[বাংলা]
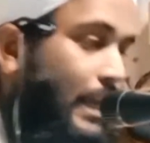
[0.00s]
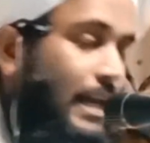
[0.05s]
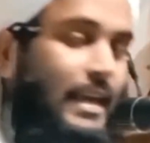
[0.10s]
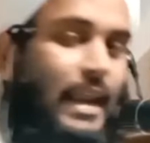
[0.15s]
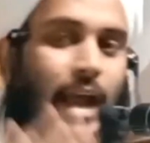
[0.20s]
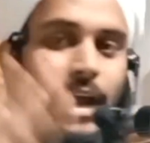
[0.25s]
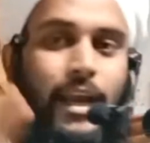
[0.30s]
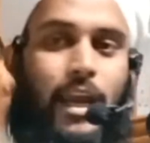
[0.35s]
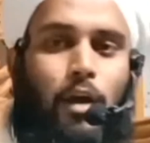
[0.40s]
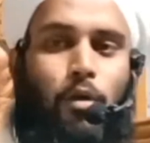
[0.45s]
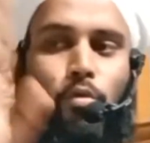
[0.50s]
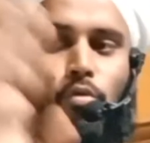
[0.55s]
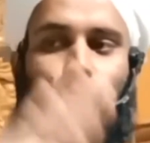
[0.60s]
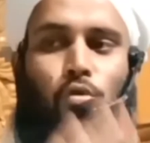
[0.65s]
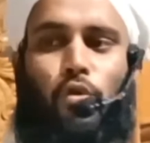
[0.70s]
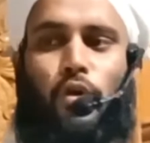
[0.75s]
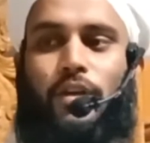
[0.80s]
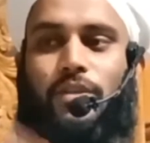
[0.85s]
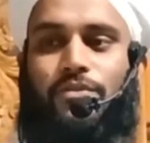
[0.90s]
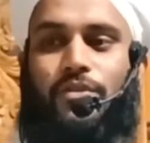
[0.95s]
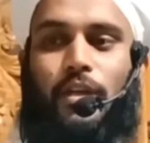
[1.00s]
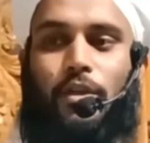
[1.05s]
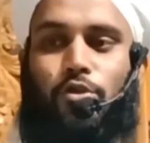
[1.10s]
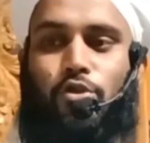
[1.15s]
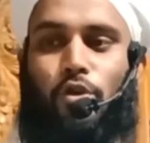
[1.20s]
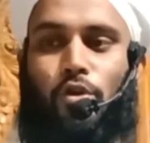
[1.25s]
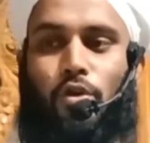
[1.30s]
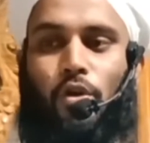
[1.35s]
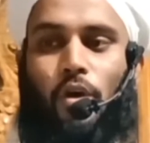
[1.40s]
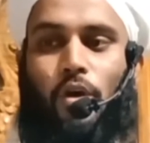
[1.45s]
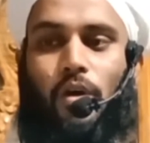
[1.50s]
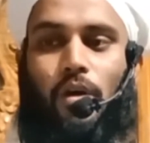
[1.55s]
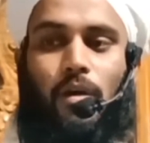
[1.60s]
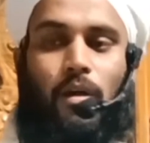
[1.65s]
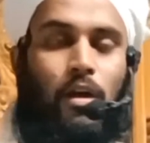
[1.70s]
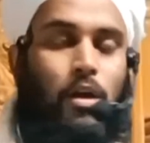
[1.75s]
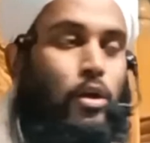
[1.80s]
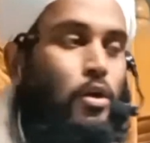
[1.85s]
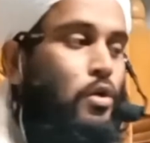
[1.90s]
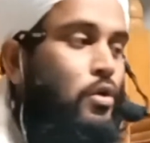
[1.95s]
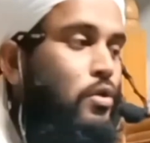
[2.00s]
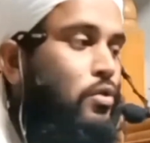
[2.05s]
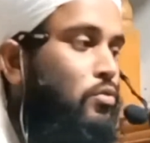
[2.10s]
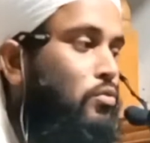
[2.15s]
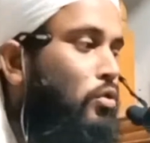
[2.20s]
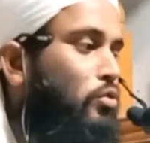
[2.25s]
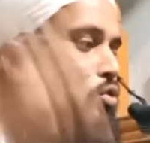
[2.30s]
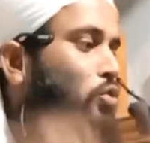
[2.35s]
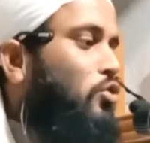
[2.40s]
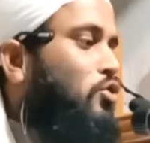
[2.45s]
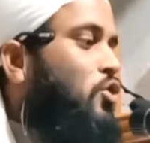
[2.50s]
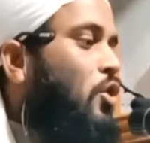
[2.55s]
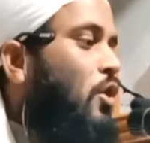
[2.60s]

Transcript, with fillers: এর আগে কোনো স্ত্রীর জন্য নতুন